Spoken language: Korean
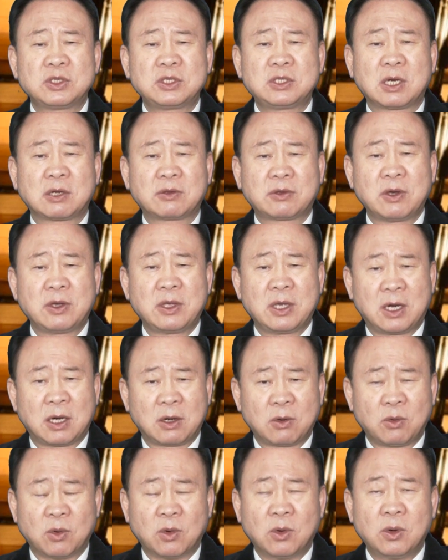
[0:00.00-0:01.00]
시작되어야
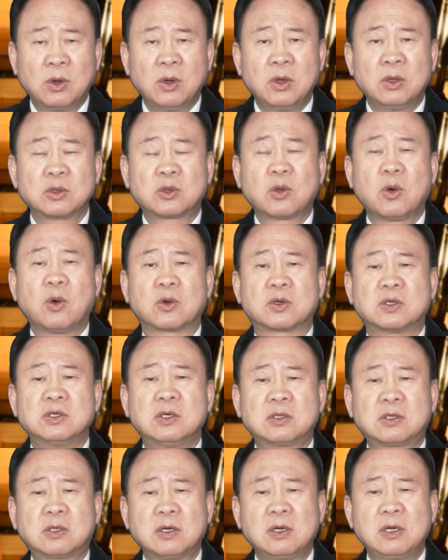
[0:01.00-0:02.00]
하고 또
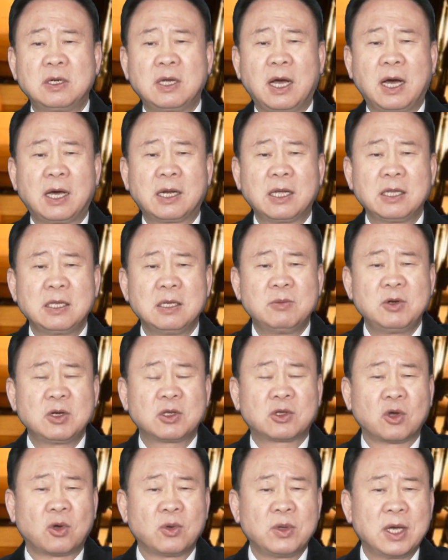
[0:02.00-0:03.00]
그것들을
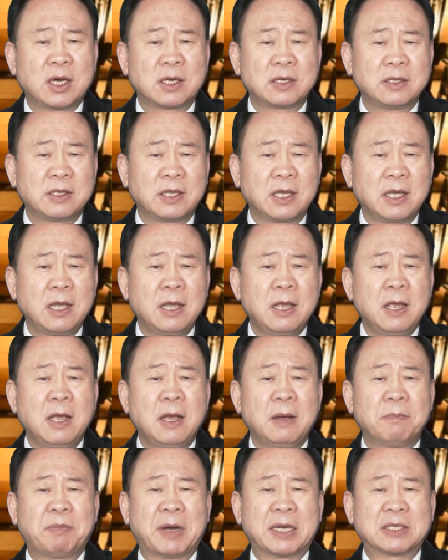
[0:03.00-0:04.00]
하나님을 경외하는데
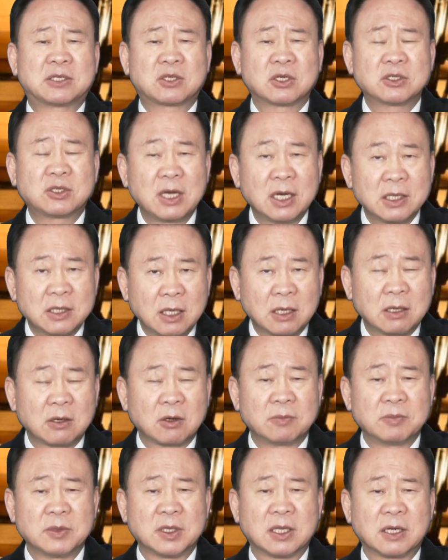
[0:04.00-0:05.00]
받쳐져야 한다는
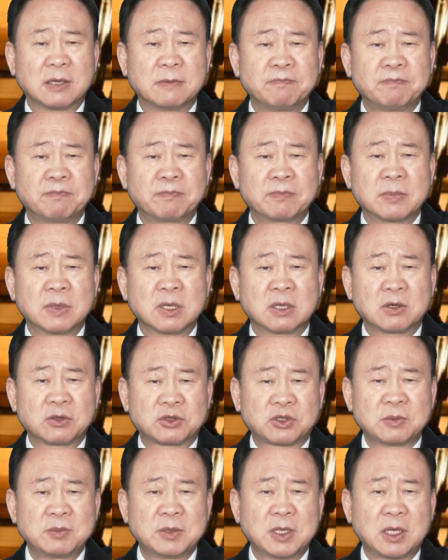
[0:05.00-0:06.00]
겁니다.
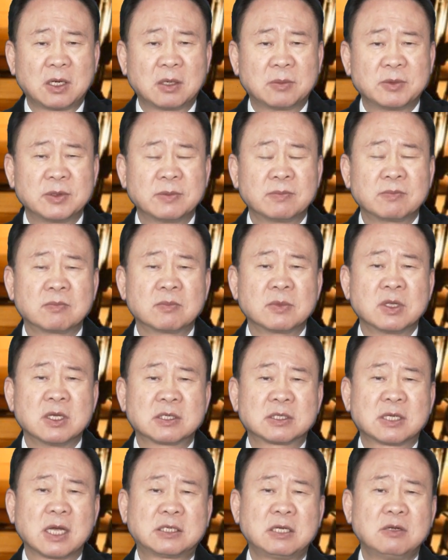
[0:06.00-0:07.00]
그렇습니다, 여러분.
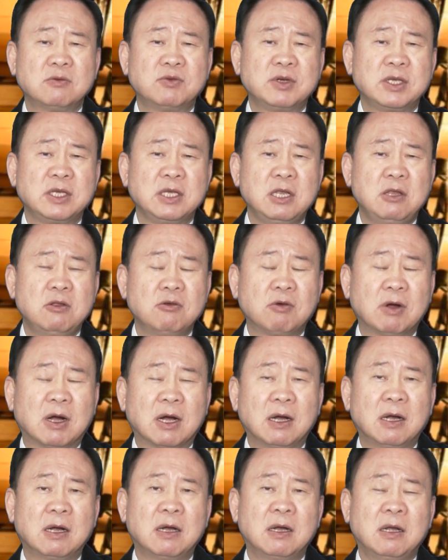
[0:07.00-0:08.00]
사실 우리
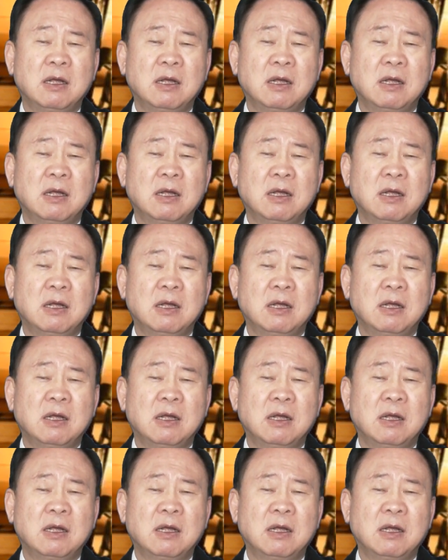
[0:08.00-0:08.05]
인류가